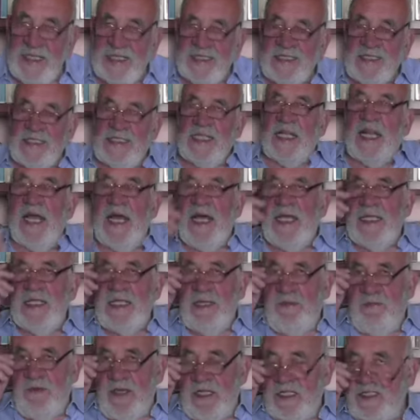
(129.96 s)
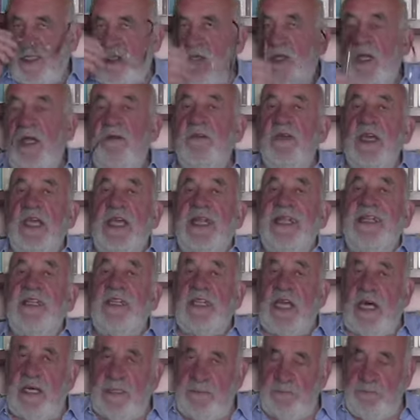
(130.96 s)
la strada verso la
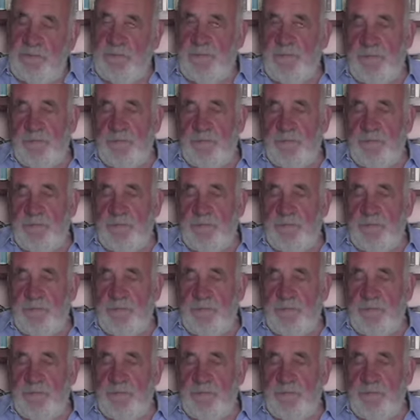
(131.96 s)
verità.